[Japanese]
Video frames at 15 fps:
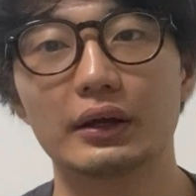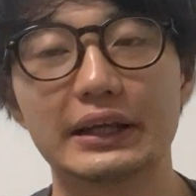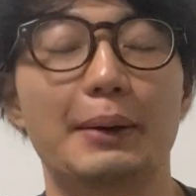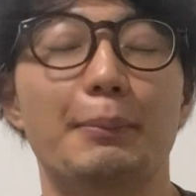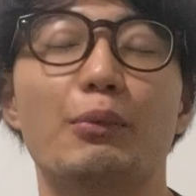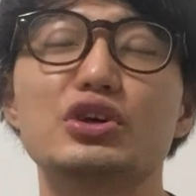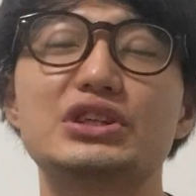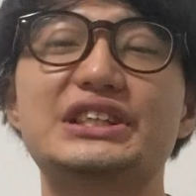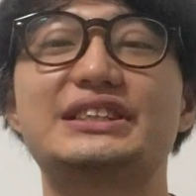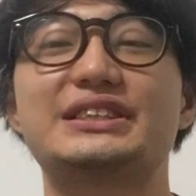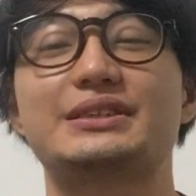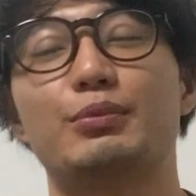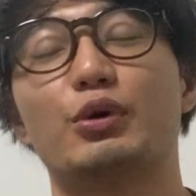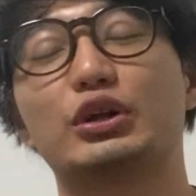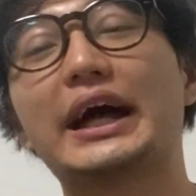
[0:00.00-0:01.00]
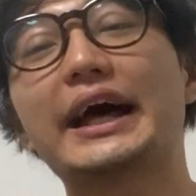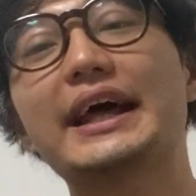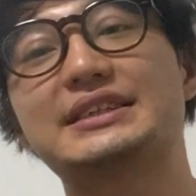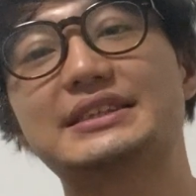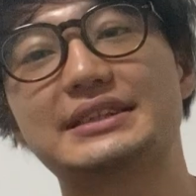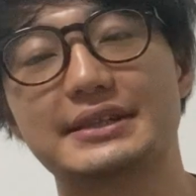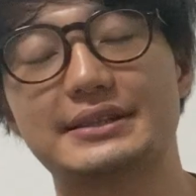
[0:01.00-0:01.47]
いや、持ちつ持た
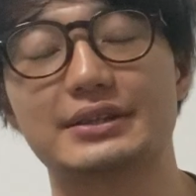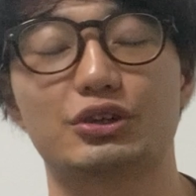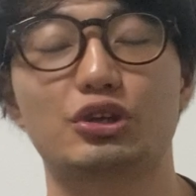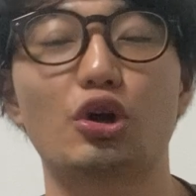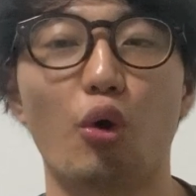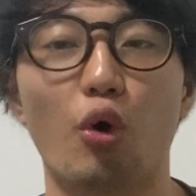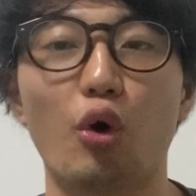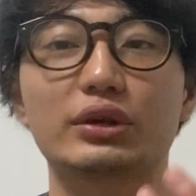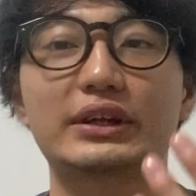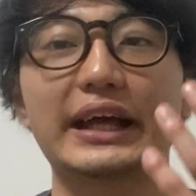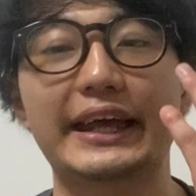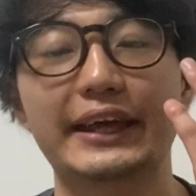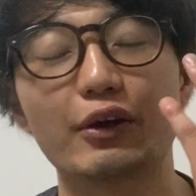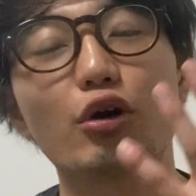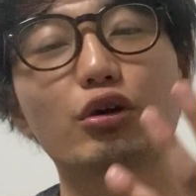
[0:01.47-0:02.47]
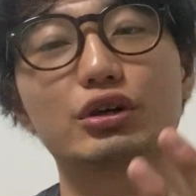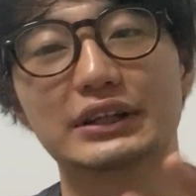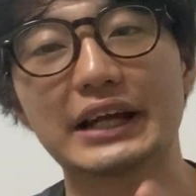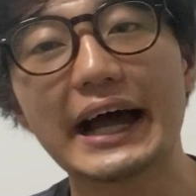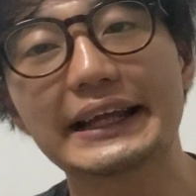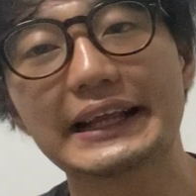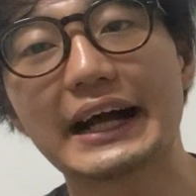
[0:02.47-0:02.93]
れつですよ。今日大竹良く
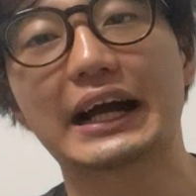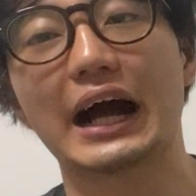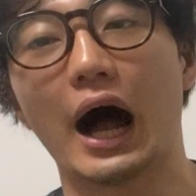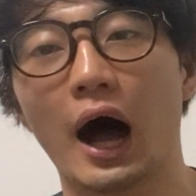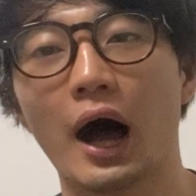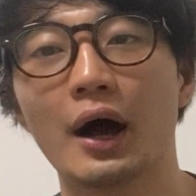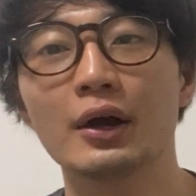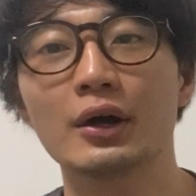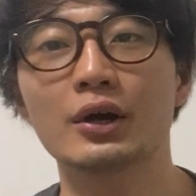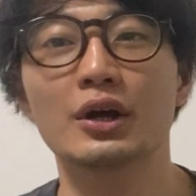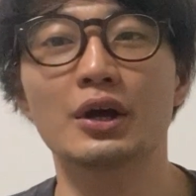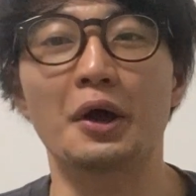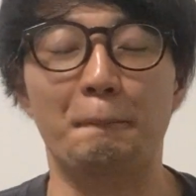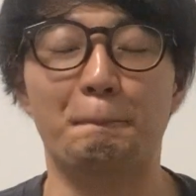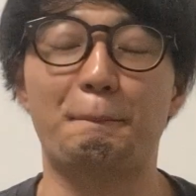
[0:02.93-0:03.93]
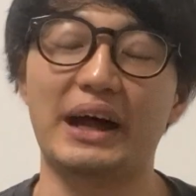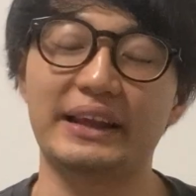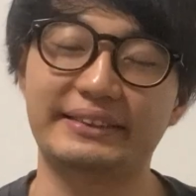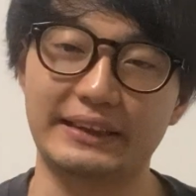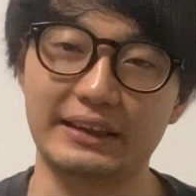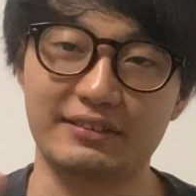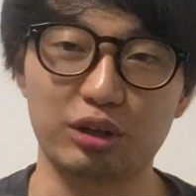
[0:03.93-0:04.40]
ない中、バッ
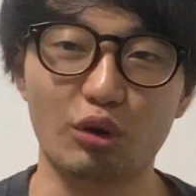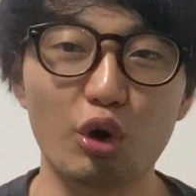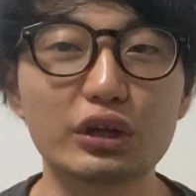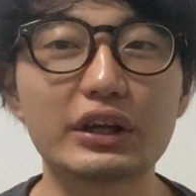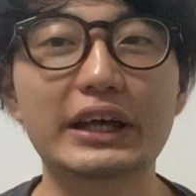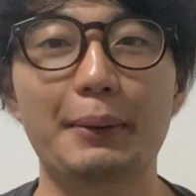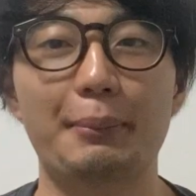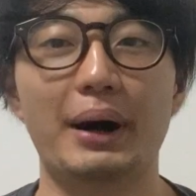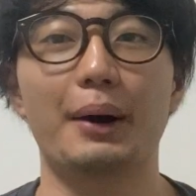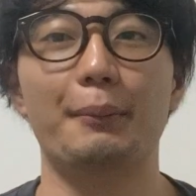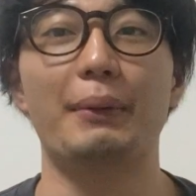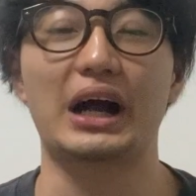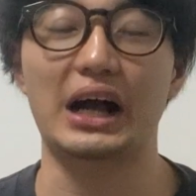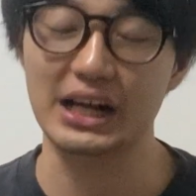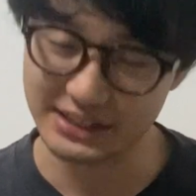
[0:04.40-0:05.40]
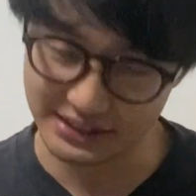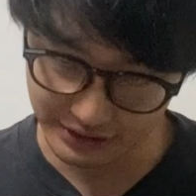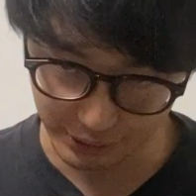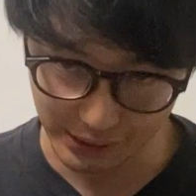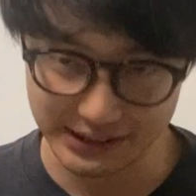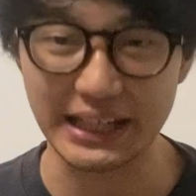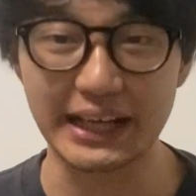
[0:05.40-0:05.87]
て、そういう時はまあ任せて
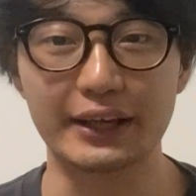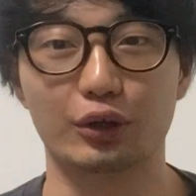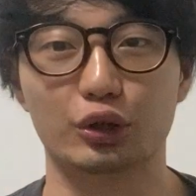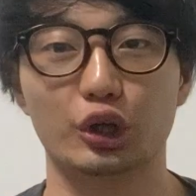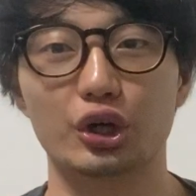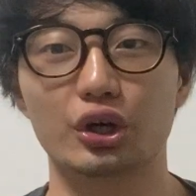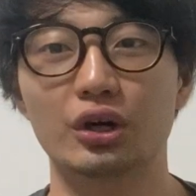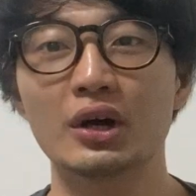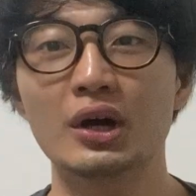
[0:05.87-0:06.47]
くださいよという。